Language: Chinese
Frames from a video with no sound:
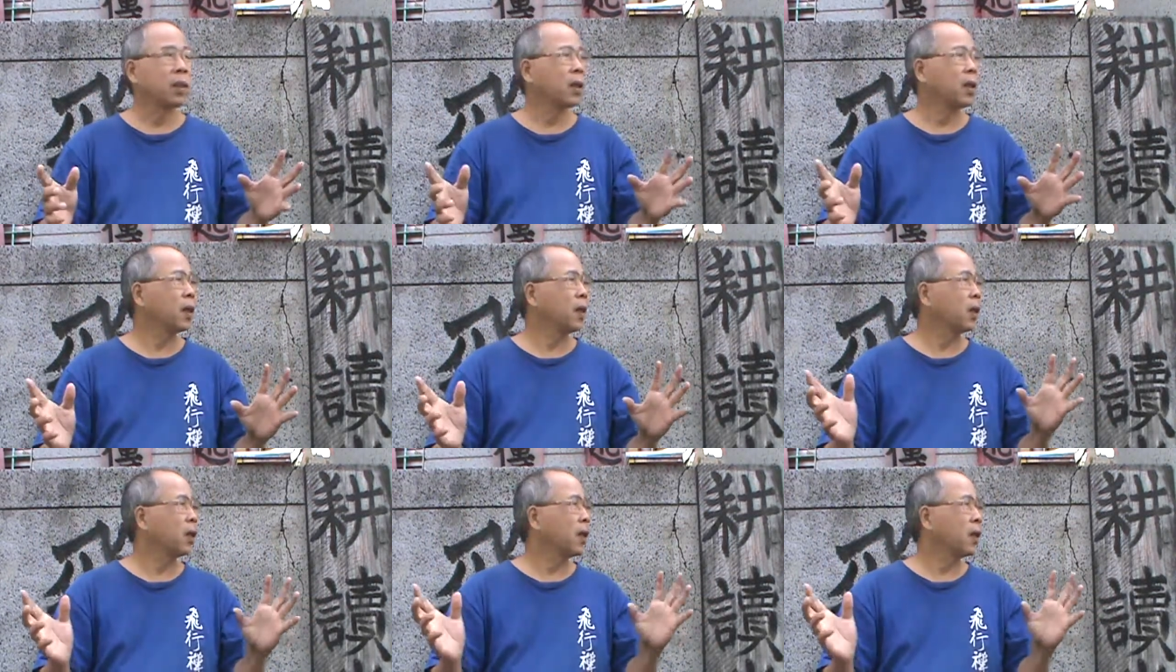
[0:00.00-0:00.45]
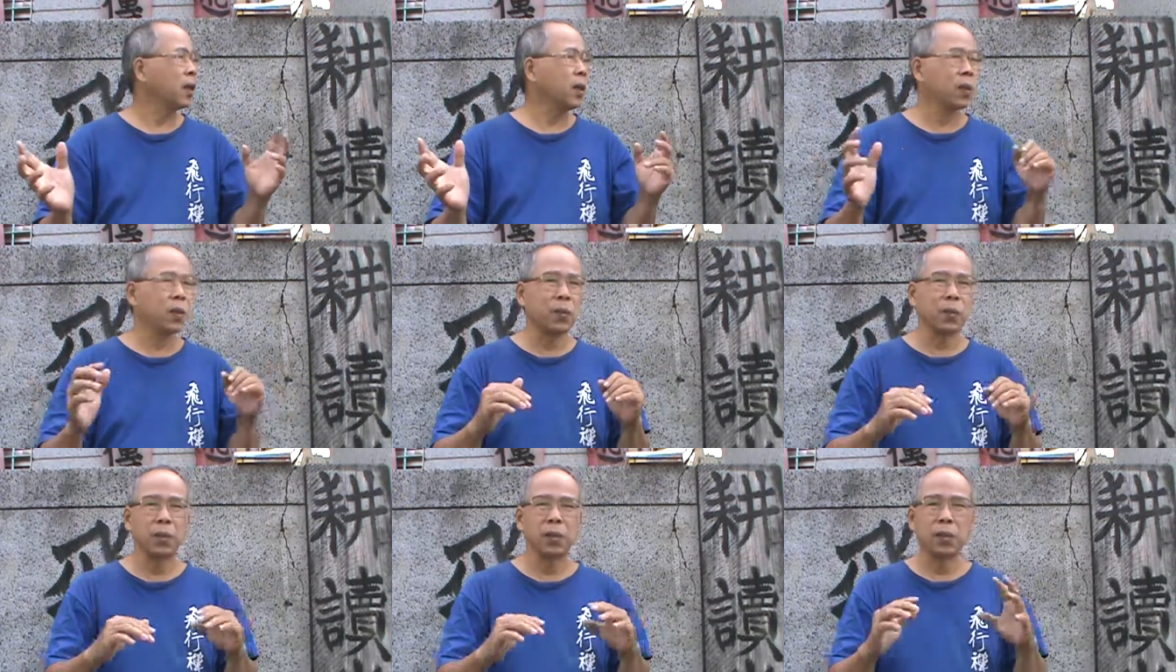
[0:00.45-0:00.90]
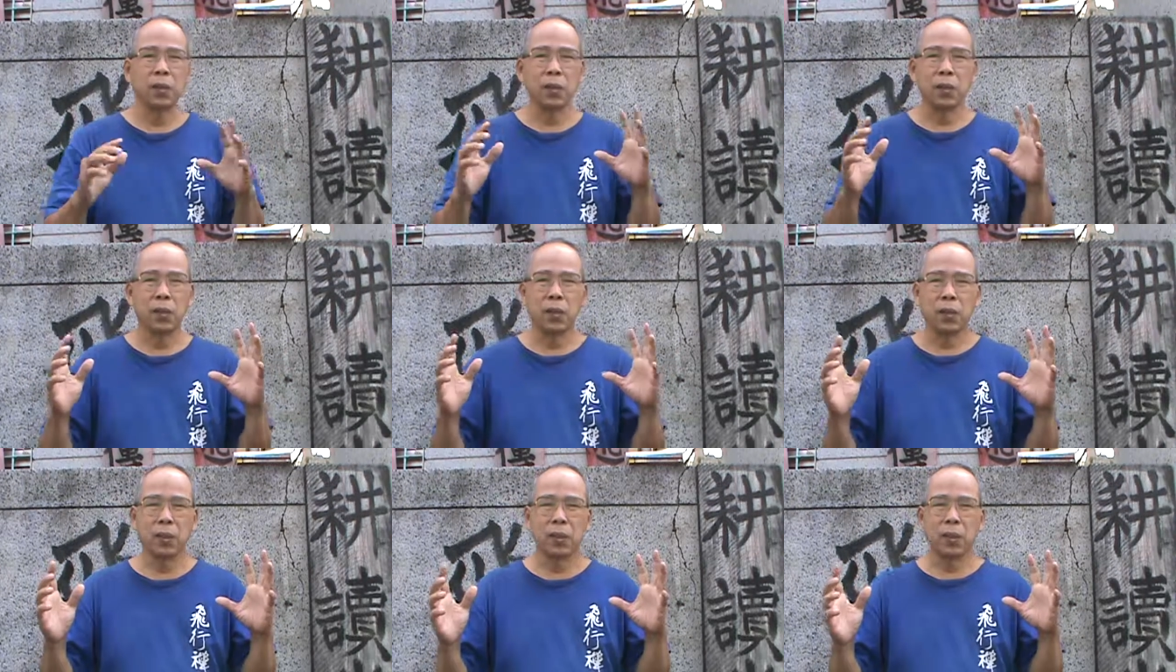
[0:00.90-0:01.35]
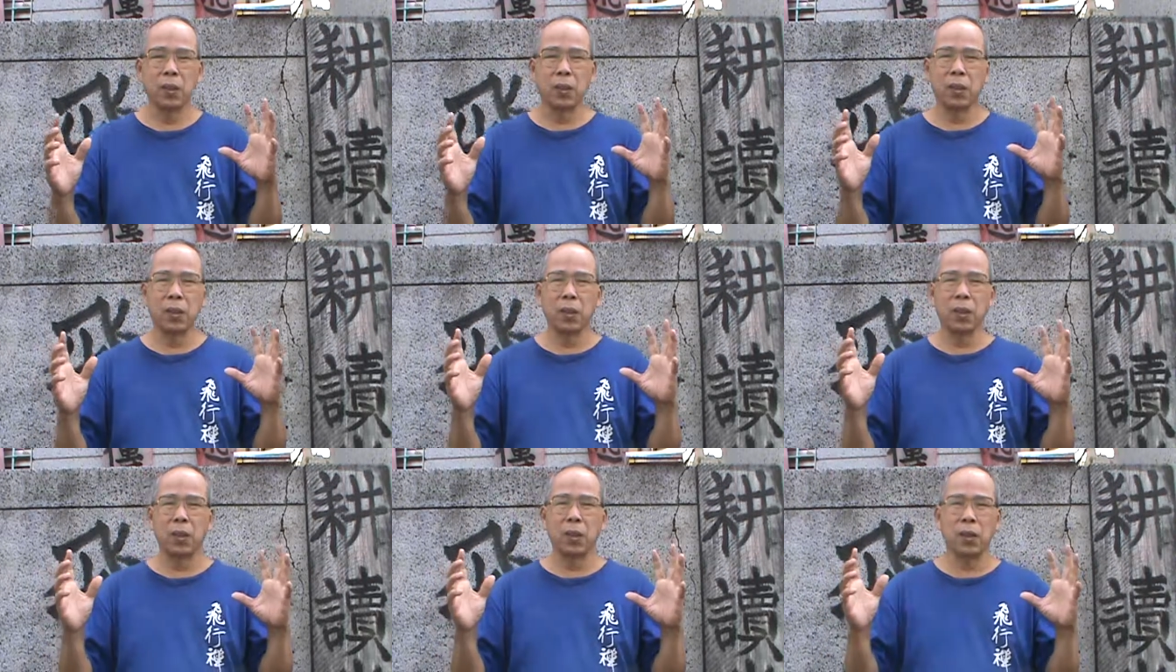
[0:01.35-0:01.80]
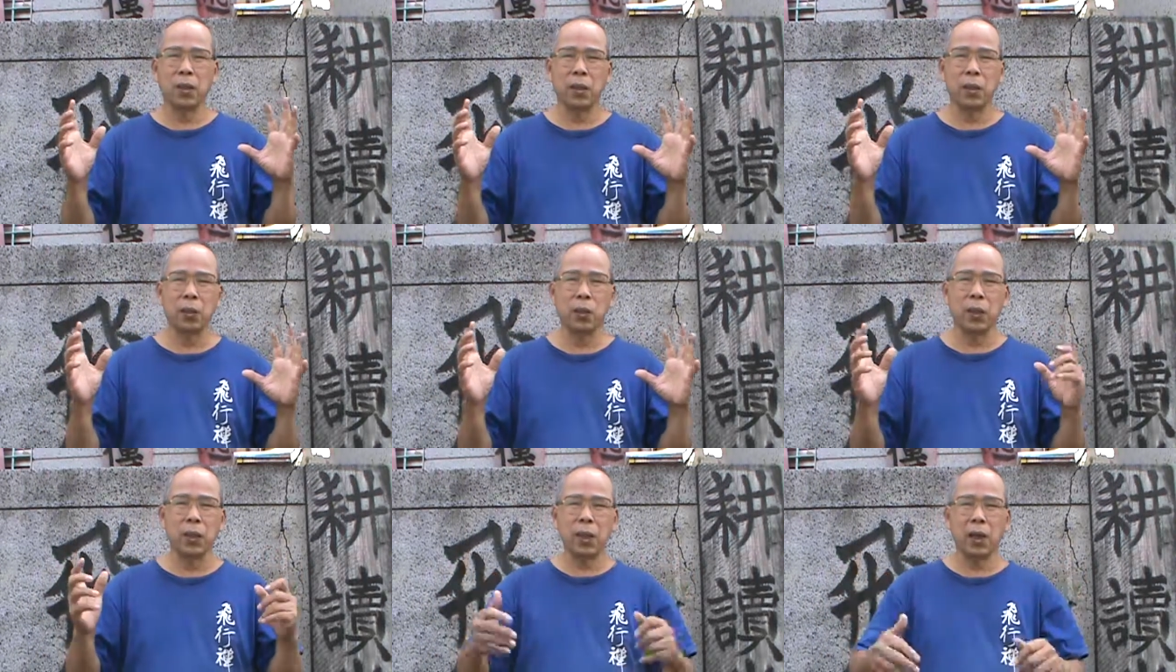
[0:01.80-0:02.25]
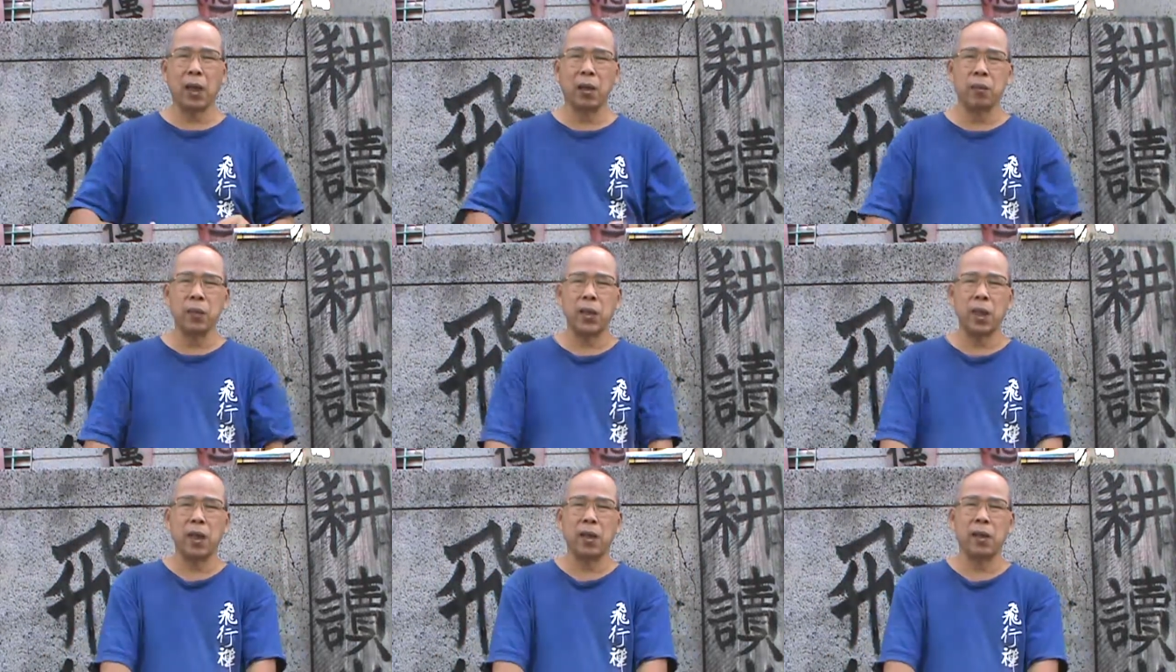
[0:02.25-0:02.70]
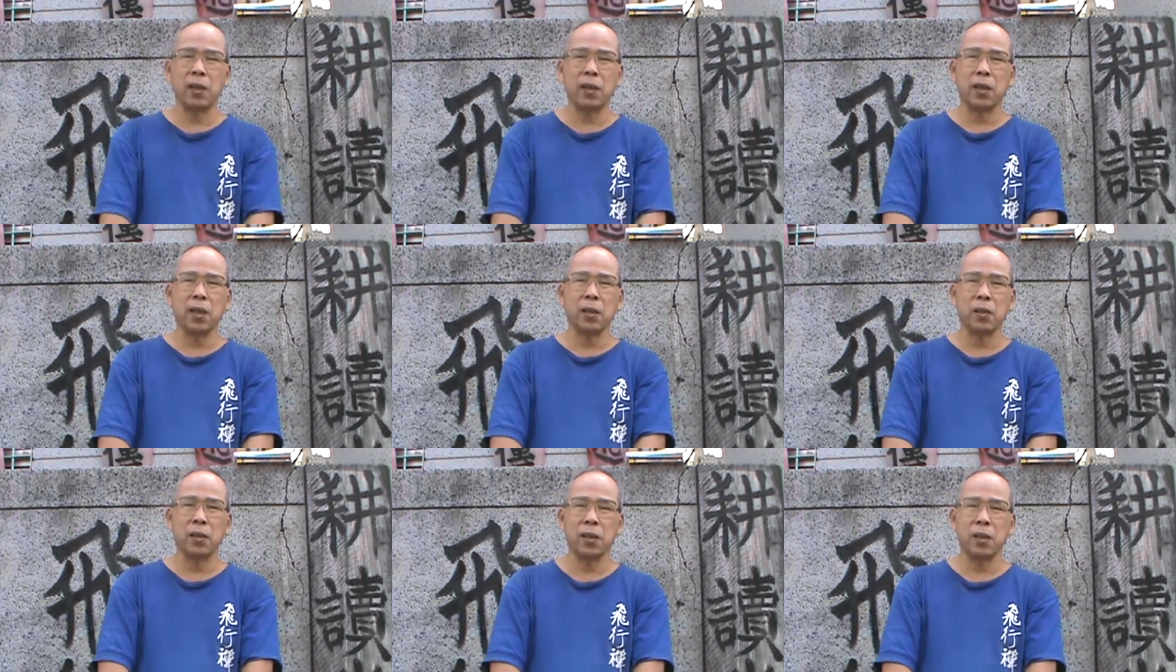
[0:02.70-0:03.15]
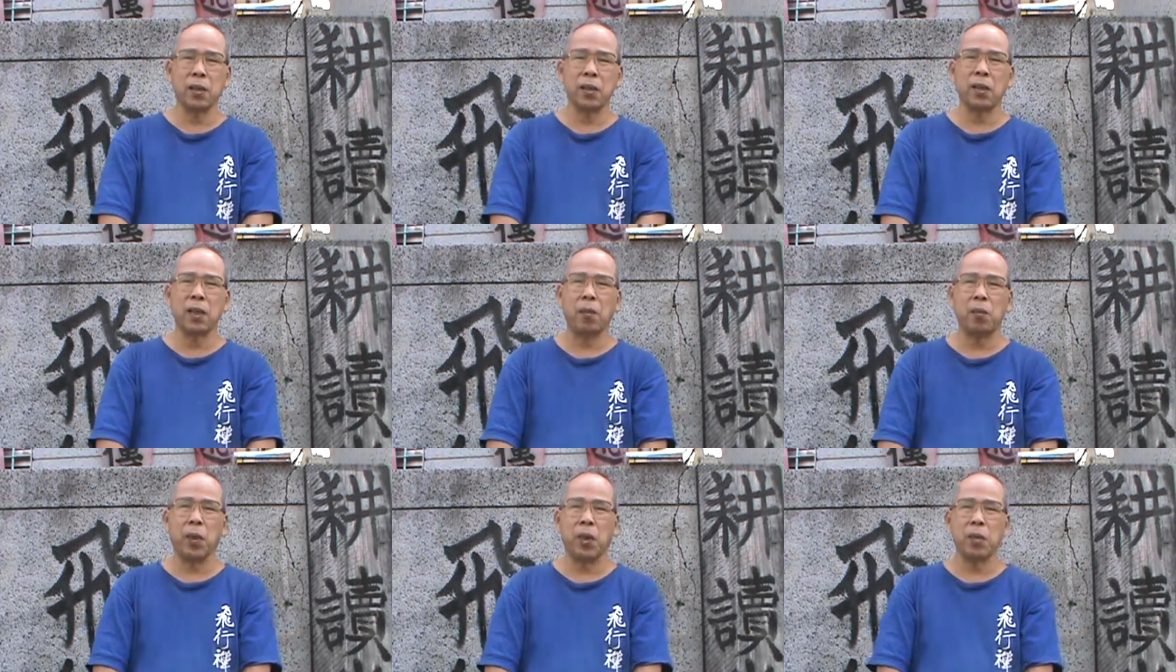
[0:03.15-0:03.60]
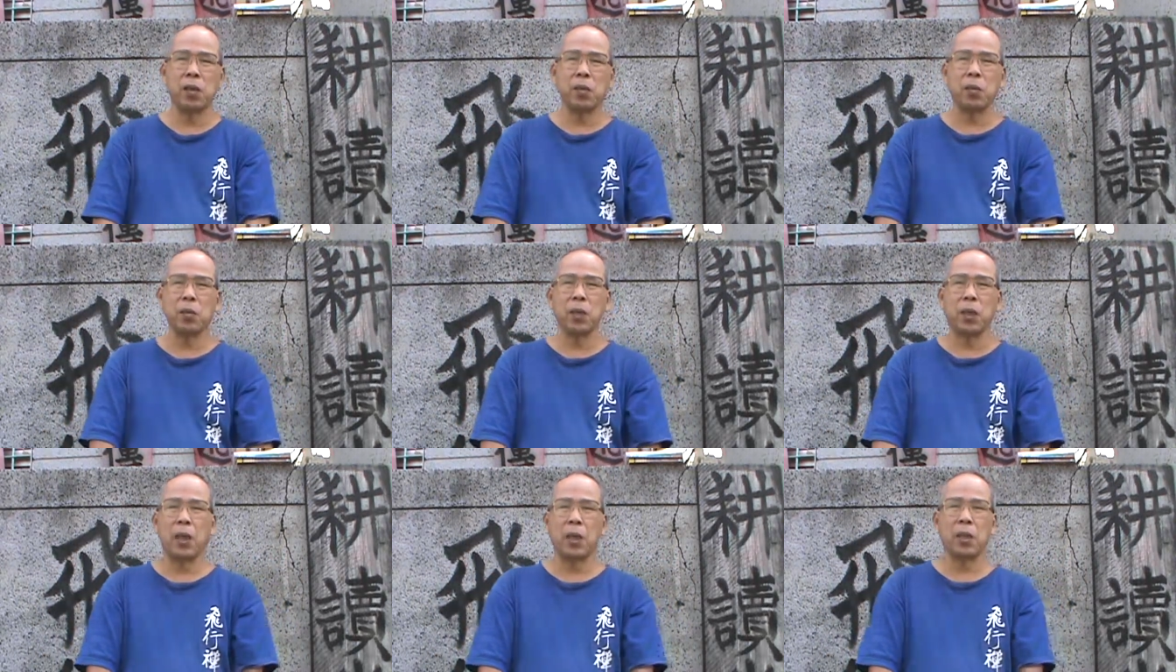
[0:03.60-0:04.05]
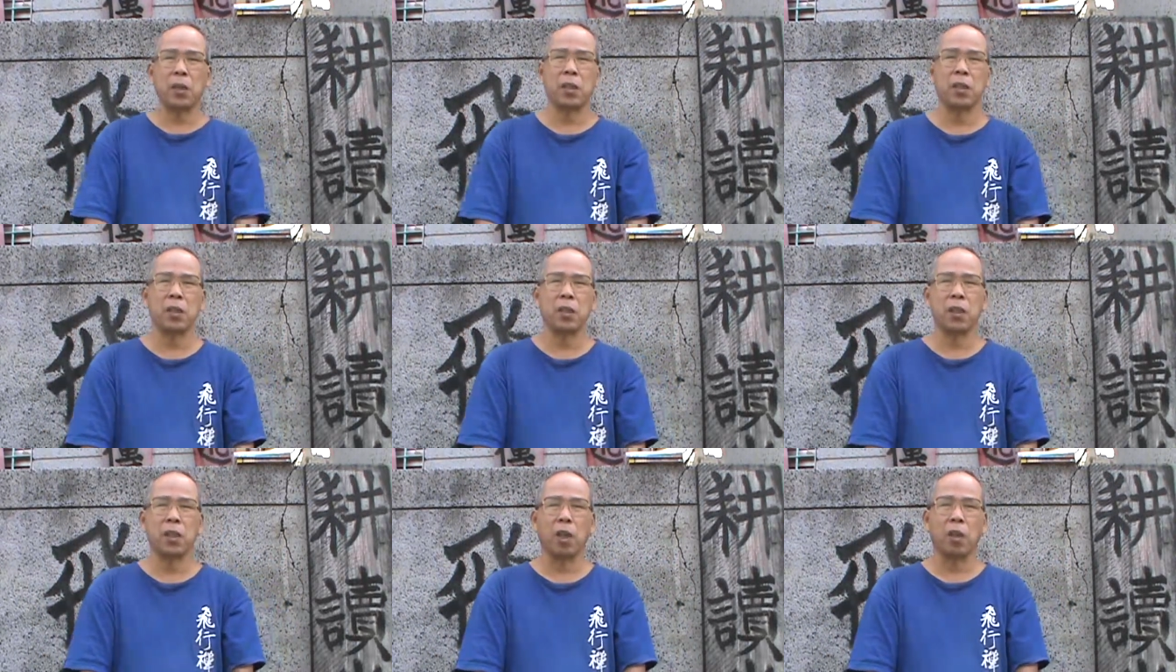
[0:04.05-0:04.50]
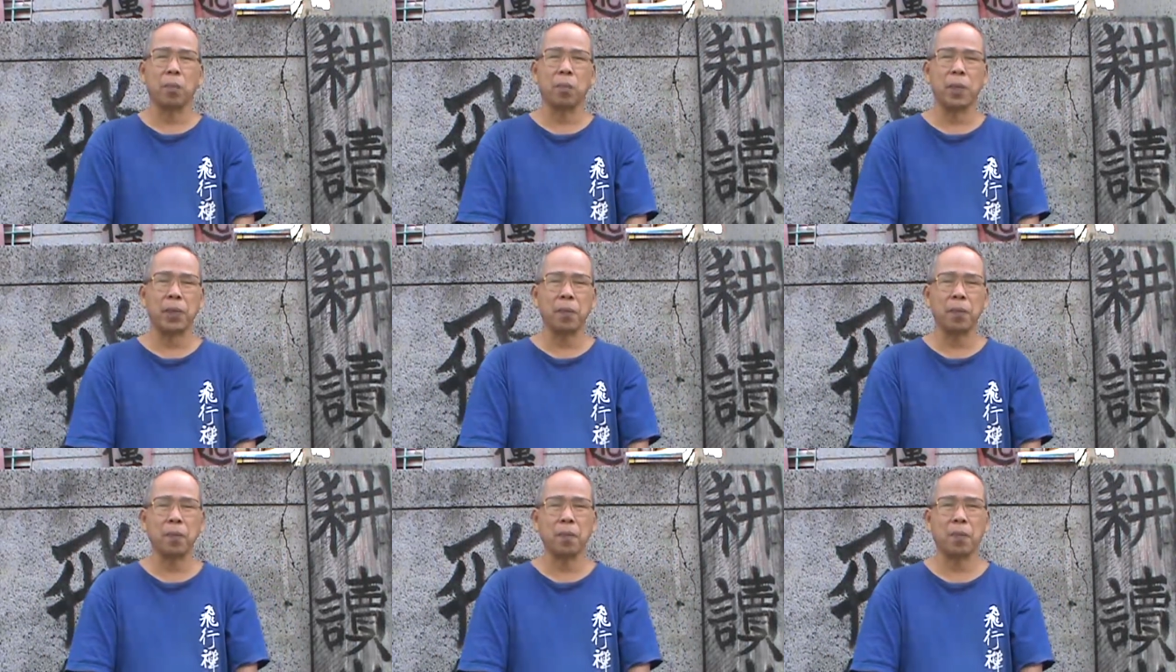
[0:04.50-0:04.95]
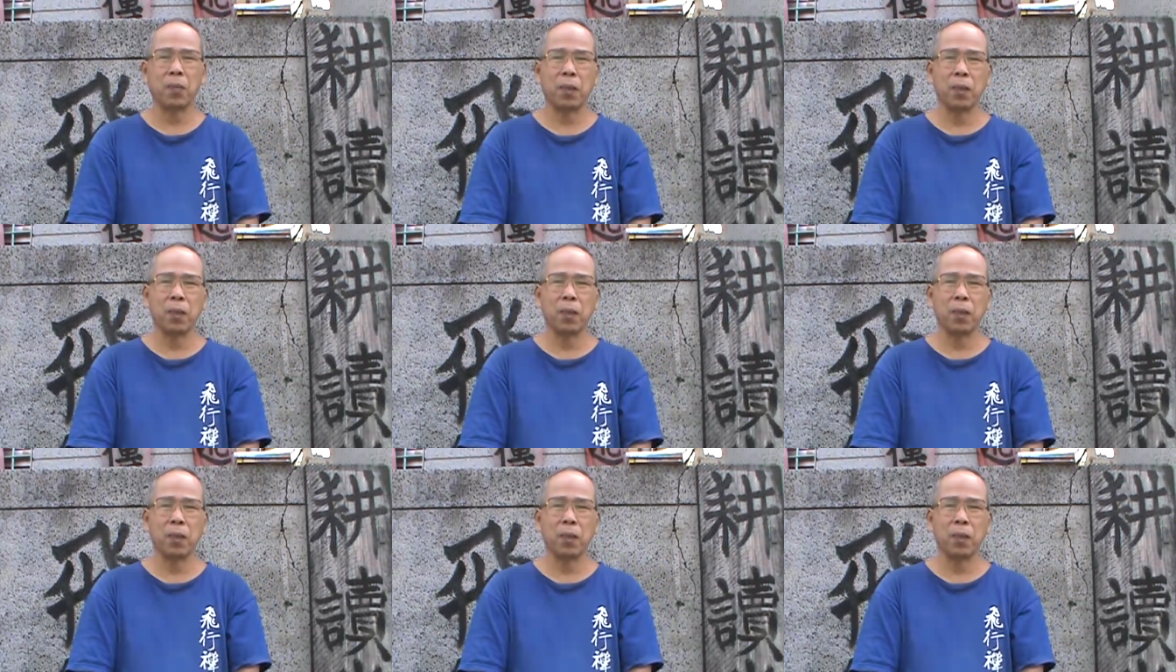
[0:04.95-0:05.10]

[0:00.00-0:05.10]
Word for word: 啊然后呃问了他们家人的时候说三毛是不是他的小名？